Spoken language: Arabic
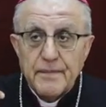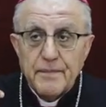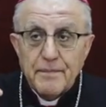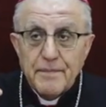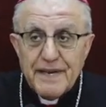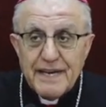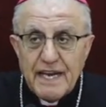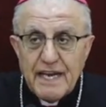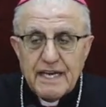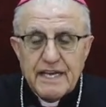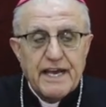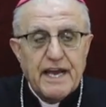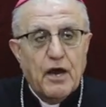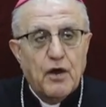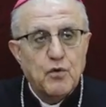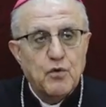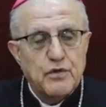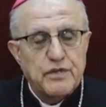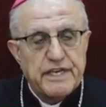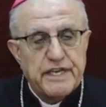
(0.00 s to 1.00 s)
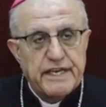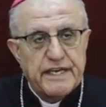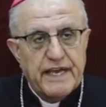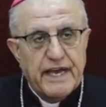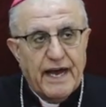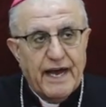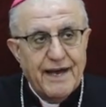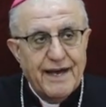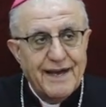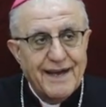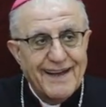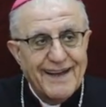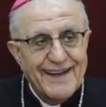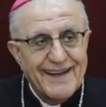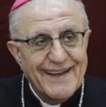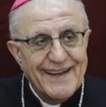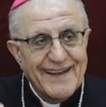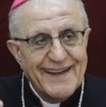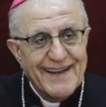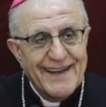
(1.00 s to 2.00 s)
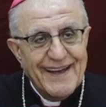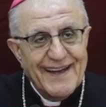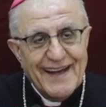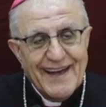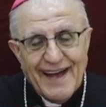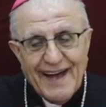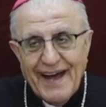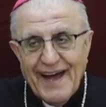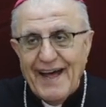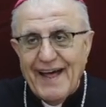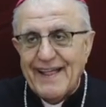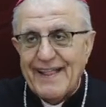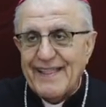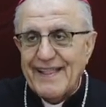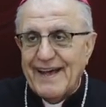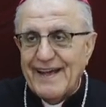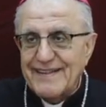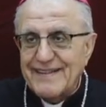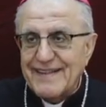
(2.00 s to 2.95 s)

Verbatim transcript: من اليهودية هذا